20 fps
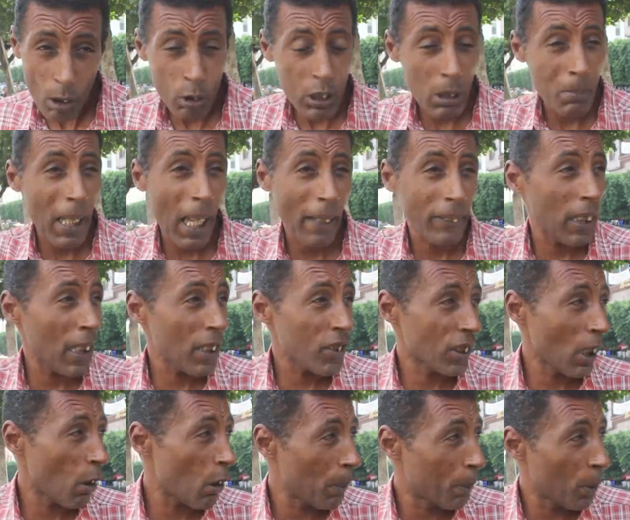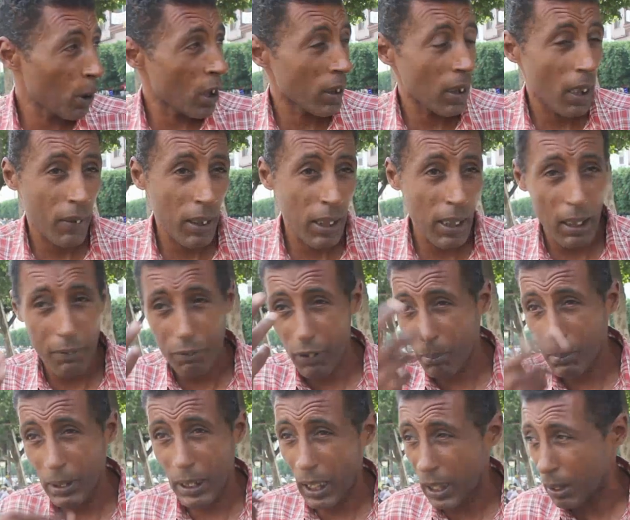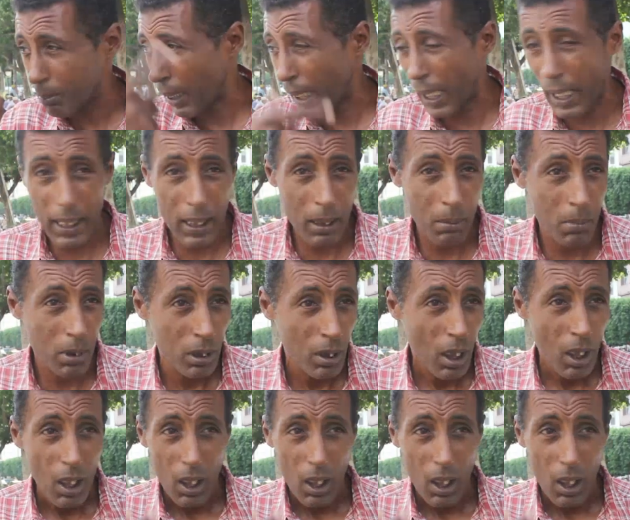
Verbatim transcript: انت ما نحتاج توا البرود هذيا فهمني المحارم